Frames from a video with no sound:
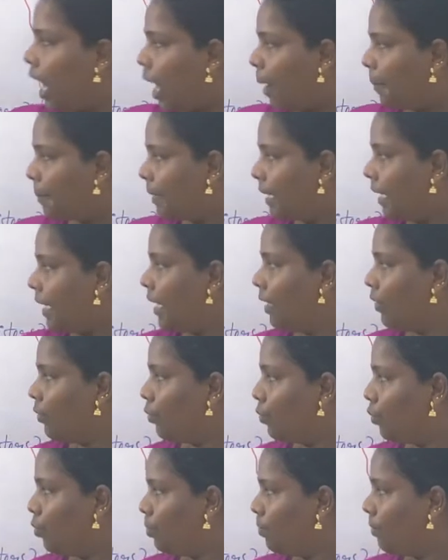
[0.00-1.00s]
ஆப்கி
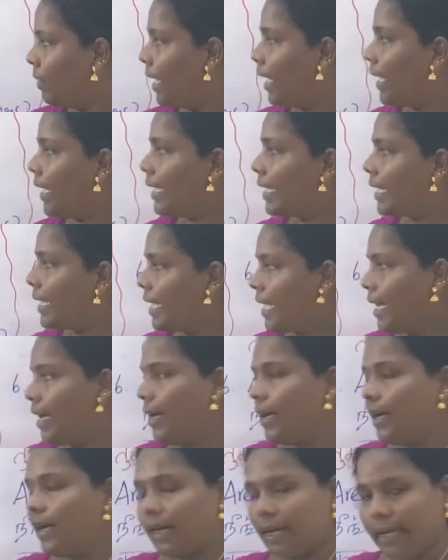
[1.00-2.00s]
உம்ர
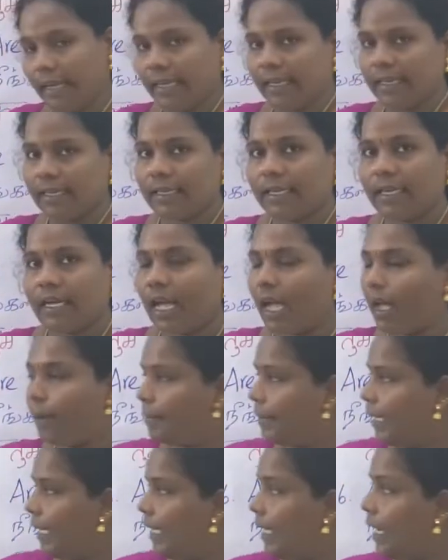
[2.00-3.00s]
கியாஹை
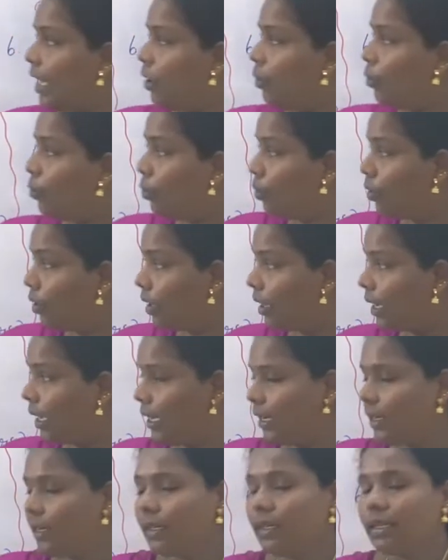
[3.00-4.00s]
ஆப்கினா
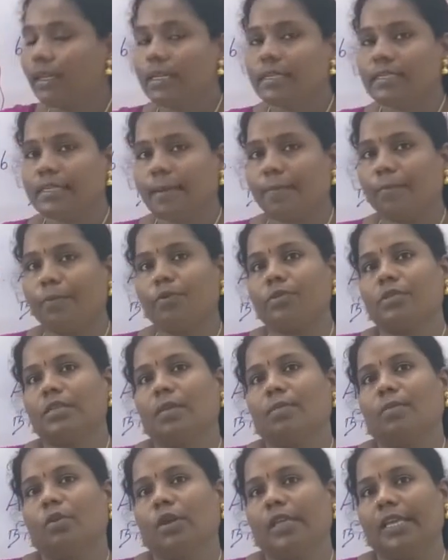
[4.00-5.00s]
உங்கள் சப்போஸ்
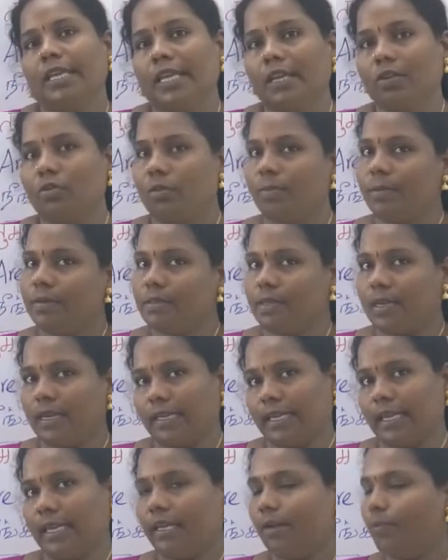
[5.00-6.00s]
நம்மளோட ஈக்குவல் பர்சனை
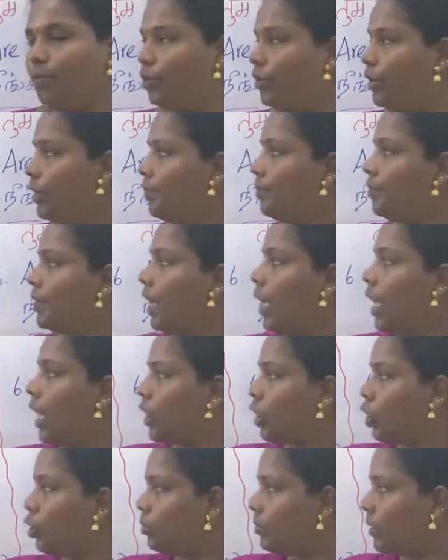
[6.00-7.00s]
கேட்கும்போது
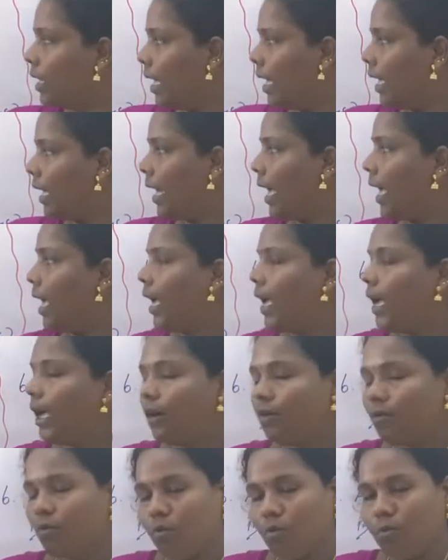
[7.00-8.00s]
தும்ஹாரா
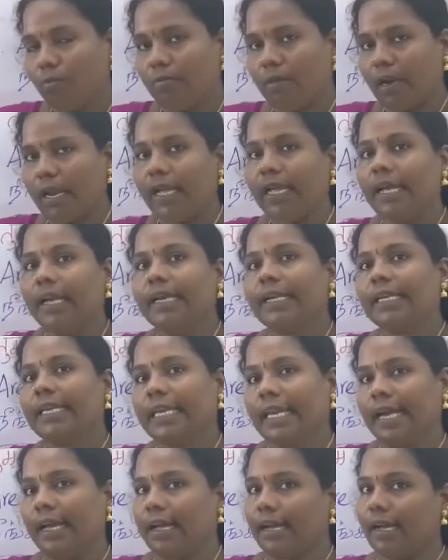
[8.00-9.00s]
உம்ர
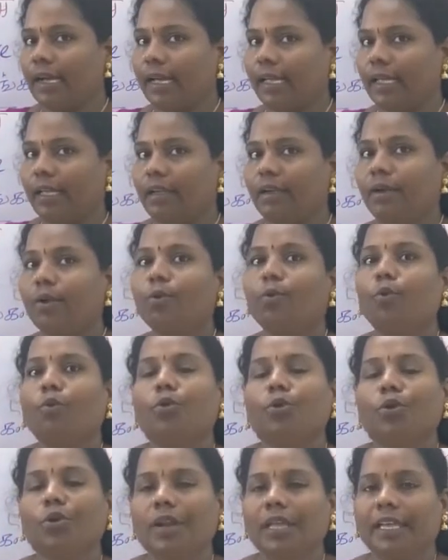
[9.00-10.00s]
கியாகை
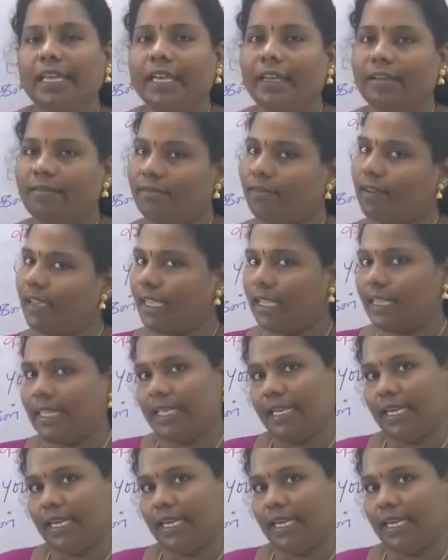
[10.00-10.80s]
உன்னுடைய வயது